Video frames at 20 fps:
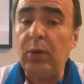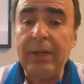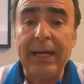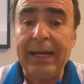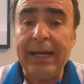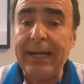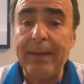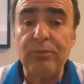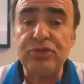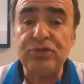le
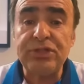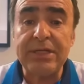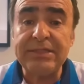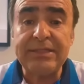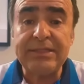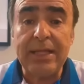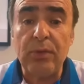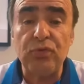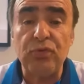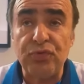ganamos a
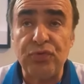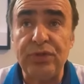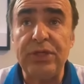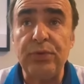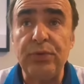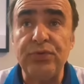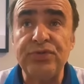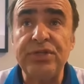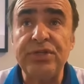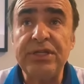Estados
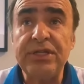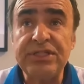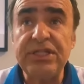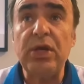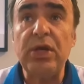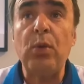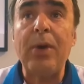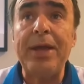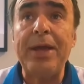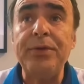Unidos.
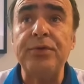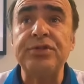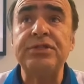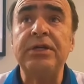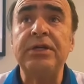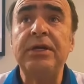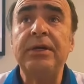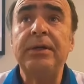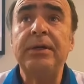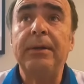Cinco
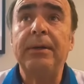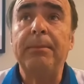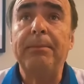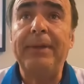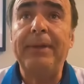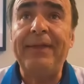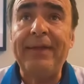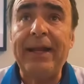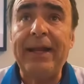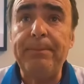años,
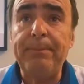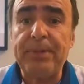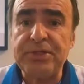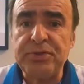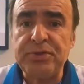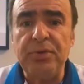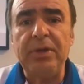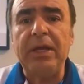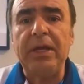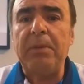me da la
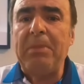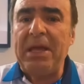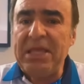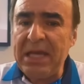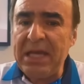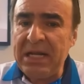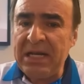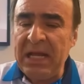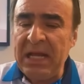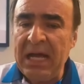impresión que
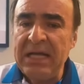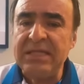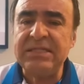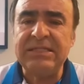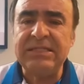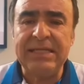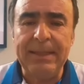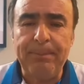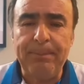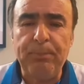mañana
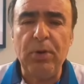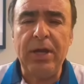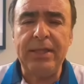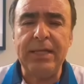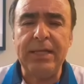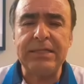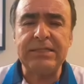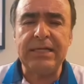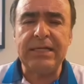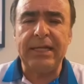se
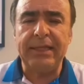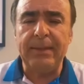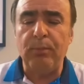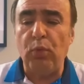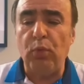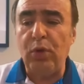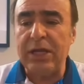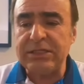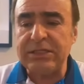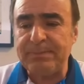puede hacer de
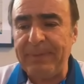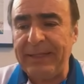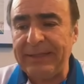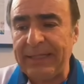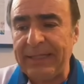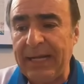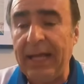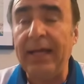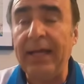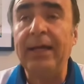mulas
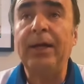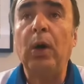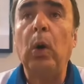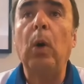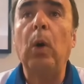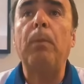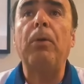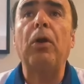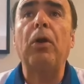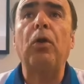Petra,
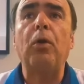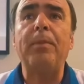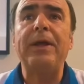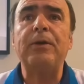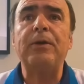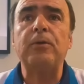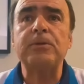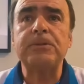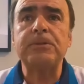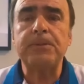o por lo
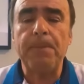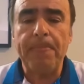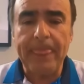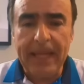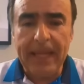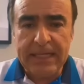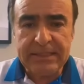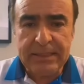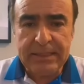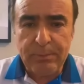menos
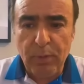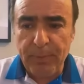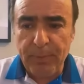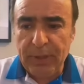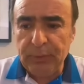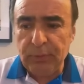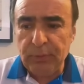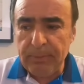es el momento